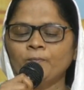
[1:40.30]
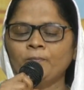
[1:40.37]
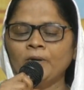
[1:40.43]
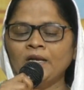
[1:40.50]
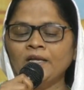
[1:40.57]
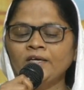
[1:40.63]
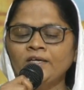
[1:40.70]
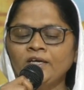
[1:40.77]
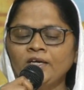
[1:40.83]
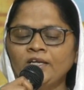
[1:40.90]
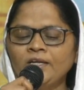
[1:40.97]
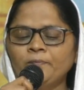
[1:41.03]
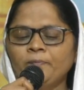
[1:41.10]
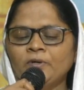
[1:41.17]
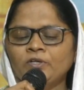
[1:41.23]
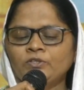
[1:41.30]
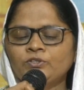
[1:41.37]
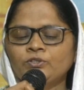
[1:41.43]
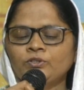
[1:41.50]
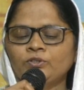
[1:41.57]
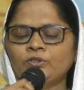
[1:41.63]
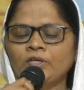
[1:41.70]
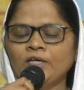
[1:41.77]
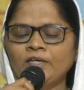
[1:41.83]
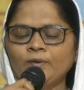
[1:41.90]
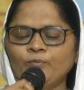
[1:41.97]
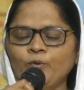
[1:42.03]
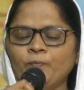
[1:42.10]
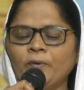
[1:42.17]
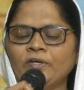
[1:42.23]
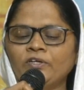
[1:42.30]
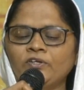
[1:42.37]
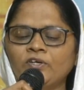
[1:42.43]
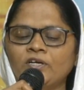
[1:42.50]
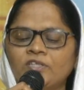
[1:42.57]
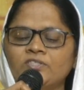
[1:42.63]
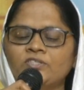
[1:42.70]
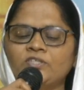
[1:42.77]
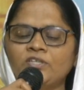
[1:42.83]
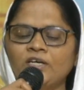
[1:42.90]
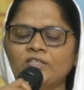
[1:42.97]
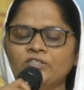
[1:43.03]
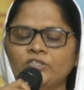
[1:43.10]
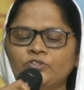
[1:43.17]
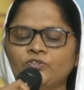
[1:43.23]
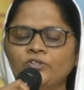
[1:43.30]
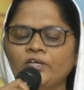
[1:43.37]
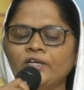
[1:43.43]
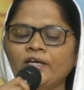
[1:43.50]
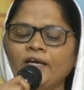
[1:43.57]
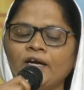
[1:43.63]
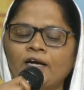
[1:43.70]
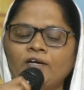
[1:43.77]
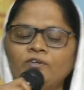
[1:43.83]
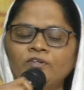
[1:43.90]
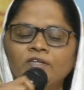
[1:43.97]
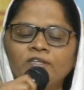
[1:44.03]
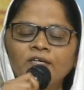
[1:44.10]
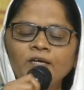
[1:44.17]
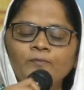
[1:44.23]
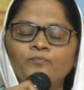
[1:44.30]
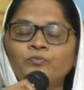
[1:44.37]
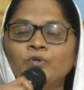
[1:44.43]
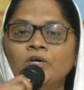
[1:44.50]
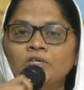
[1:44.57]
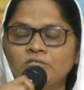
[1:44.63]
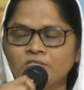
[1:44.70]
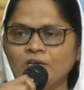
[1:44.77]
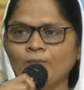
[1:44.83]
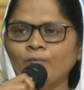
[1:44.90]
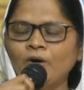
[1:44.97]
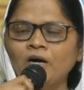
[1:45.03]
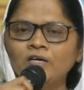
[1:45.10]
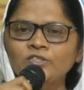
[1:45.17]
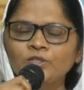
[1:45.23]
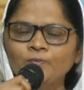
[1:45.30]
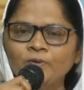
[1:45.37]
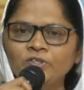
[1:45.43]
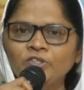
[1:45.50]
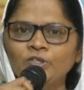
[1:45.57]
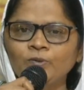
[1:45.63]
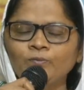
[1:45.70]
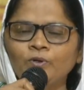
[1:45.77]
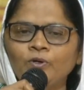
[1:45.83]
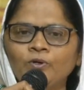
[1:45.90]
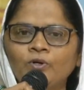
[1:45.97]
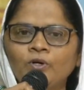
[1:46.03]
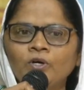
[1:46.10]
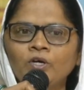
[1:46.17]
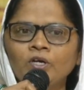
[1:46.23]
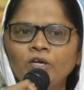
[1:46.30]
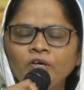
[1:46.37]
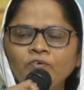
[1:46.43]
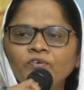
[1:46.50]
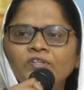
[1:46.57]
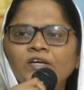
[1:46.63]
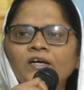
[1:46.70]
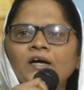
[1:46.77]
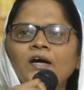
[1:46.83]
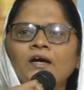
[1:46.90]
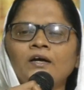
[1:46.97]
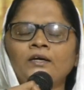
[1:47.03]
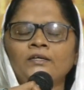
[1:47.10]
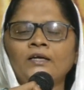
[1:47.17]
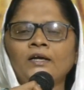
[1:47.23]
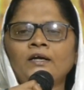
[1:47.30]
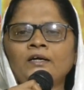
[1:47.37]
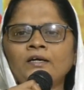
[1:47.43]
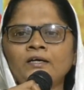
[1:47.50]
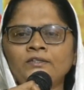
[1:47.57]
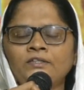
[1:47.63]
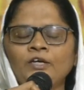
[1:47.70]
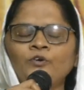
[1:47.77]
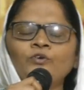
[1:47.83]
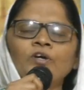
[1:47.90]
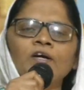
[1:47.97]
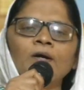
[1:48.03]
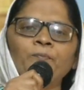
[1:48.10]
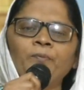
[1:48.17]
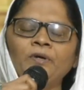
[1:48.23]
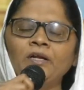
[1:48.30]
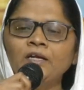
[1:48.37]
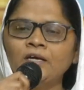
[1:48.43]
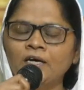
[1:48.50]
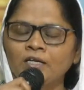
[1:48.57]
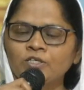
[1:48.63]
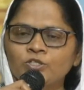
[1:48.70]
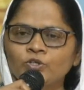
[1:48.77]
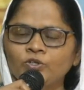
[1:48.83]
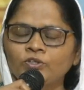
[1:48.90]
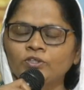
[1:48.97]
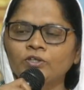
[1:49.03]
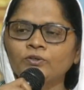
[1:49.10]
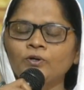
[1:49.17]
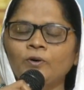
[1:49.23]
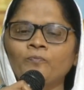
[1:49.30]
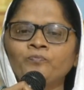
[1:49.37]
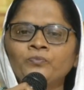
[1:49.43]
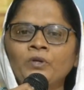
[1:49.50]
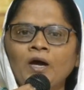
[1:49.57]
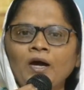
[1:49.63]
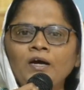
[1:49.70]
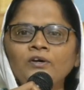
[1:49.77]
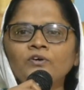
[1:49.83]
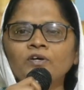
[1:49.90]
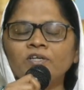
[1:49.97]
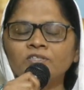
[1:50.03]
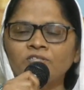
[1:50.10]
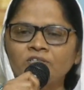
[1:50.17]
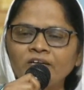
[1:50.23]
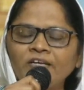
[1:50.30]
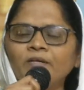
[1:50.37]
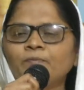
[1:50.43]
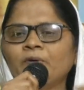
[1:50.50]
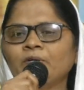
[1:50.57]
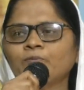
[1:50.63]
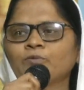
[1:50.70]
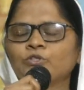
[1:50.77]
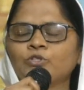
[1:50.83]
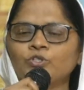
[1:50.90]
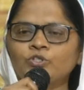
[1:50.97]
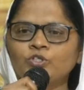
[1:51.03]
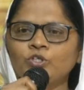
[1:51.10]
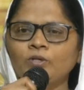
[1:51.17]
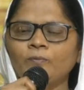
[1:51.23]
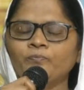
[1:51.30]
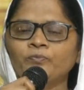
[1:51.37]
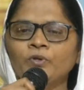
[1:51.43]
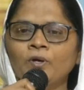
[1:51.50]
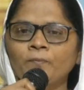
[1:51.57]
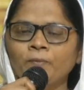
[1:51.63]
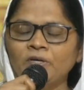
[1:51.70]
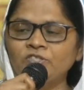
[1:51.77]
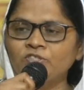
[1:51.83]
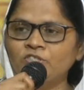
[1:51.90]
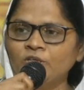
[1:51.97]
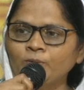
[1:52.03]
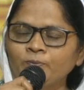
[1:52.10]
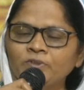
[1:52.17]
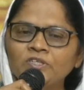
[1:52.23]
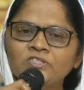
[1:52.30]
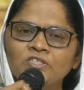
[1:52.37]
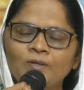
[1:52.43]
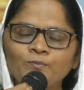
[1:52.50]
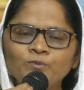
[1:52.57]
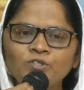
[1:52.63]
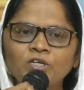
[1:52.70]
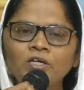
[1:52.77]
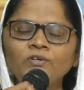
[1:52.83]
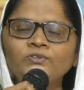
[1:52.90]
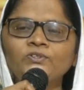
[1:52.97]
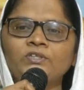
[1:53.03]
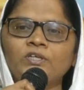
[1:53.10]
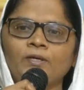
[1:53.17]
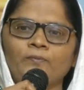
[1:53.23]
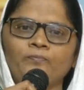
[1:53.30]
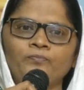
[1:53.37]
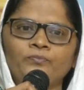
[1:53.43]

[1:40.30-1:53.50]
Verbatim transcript: బలహీనపరచు దయ్యము పట్టిన ఒక స్త్రీ అచ్చటి ఉండని ఎక్కడున్నది సమాజ మందిరంలో ఈ విధంగా ఎక్కడ దేవుని యొక్క బిడ్డలు కలుసుకుని ఉంటారో అక్కడ ఒక స్త్రీని మనం చూస్తున్నాం పద్దెనిమిది సంవత్సరాల నుంచి